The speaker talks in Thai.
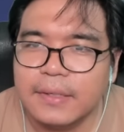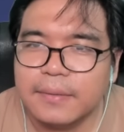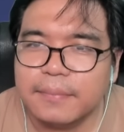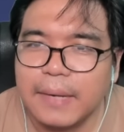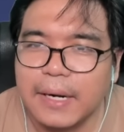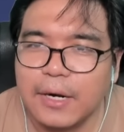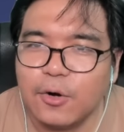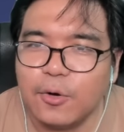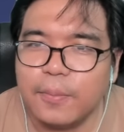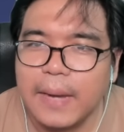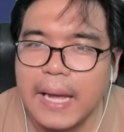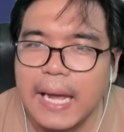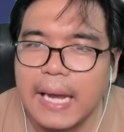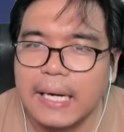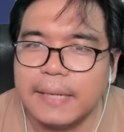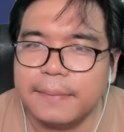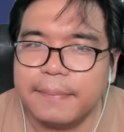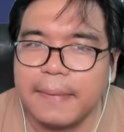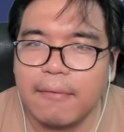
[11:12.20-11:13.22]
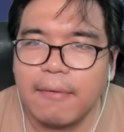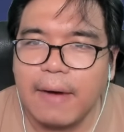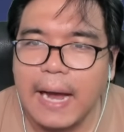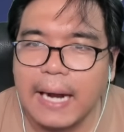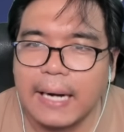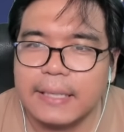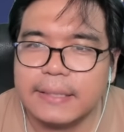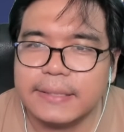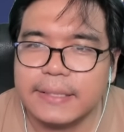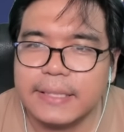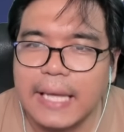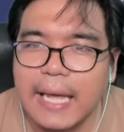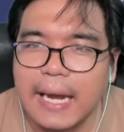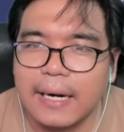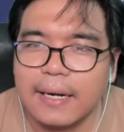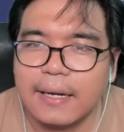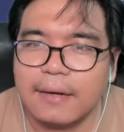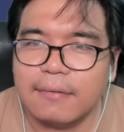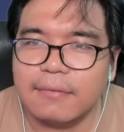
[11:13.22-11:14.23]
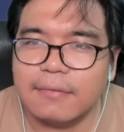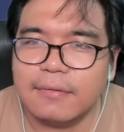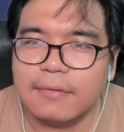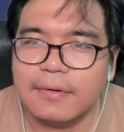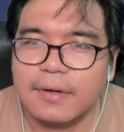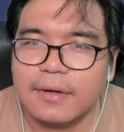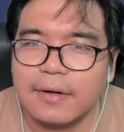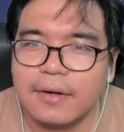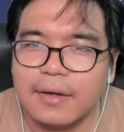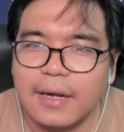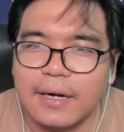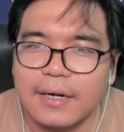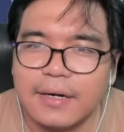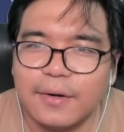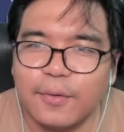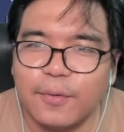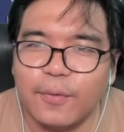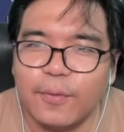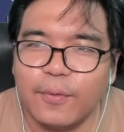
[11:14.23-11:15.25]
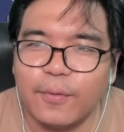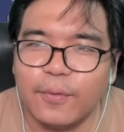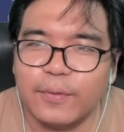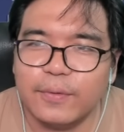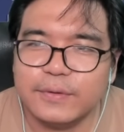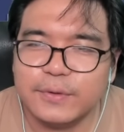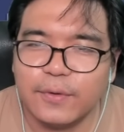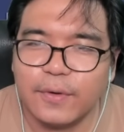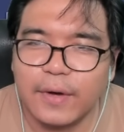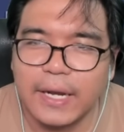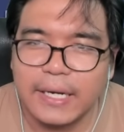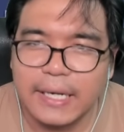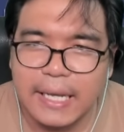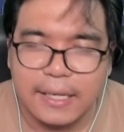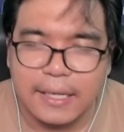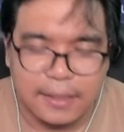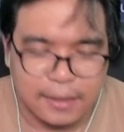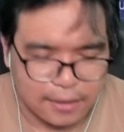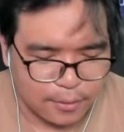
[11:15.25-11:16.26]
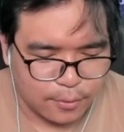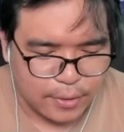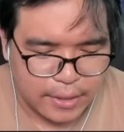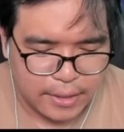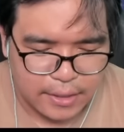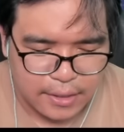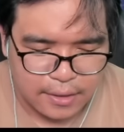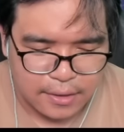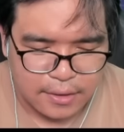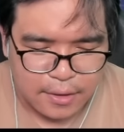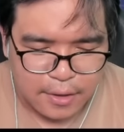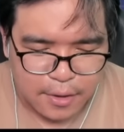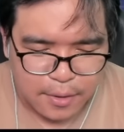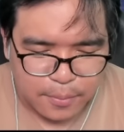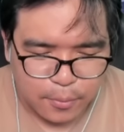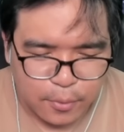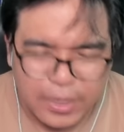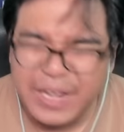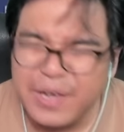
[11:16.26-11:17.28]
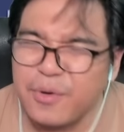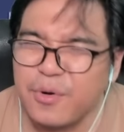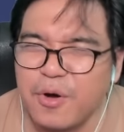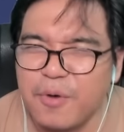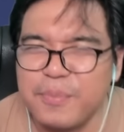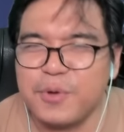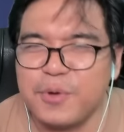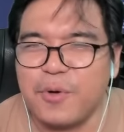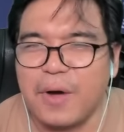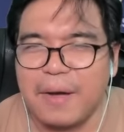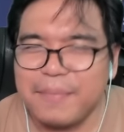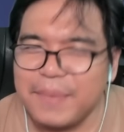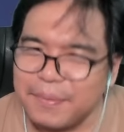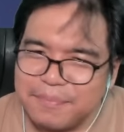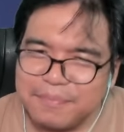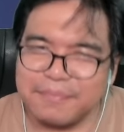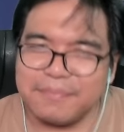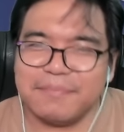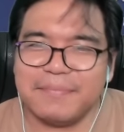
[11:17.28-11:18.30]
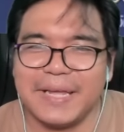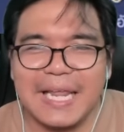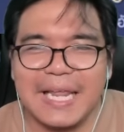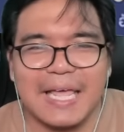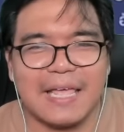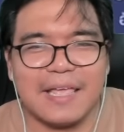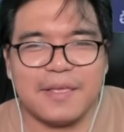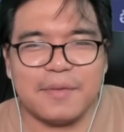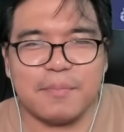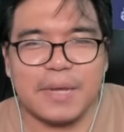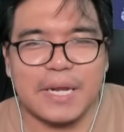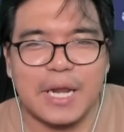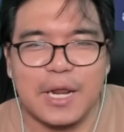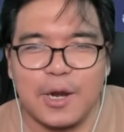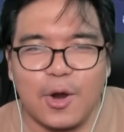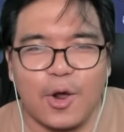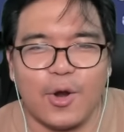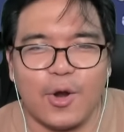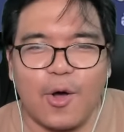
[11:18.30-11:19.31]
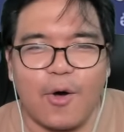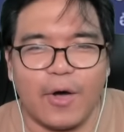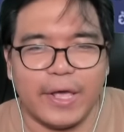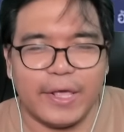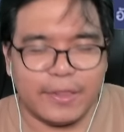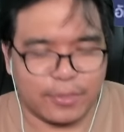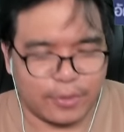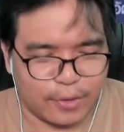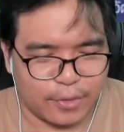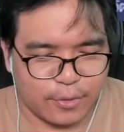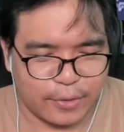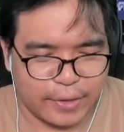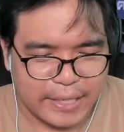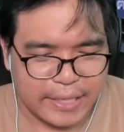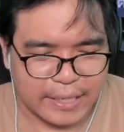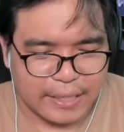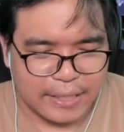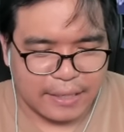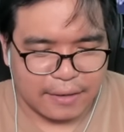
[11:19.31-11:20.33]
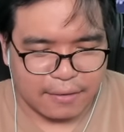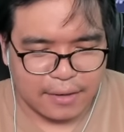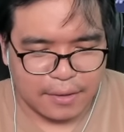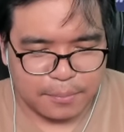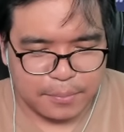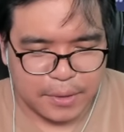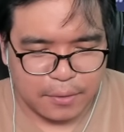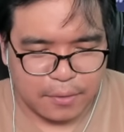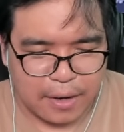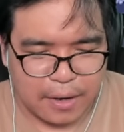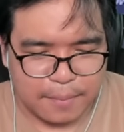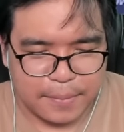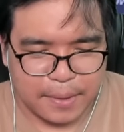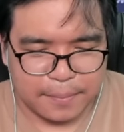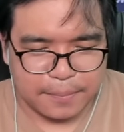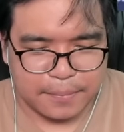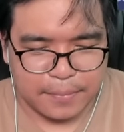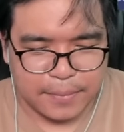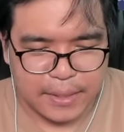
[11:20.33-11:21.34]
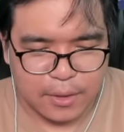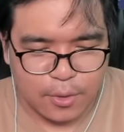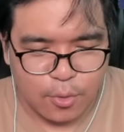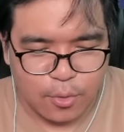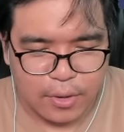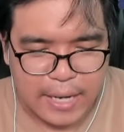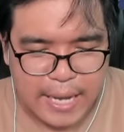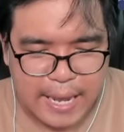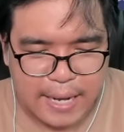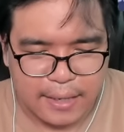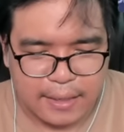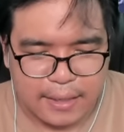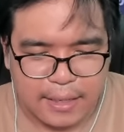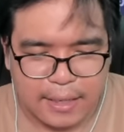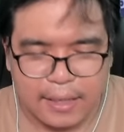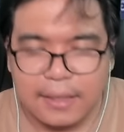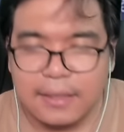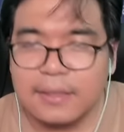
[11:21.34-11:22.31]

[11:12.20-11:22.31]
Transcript: ปลาโลมาหรือปลาวานสักอย่างเอาแล้วก็อันนึงโอ้โหสวยนะโอเคโมเดลก็มีความแบบไม่ได้ไม่ได้ลอยๆสวยๆอย่างเดียวครับมีความแบบมีลูกเล่นนะ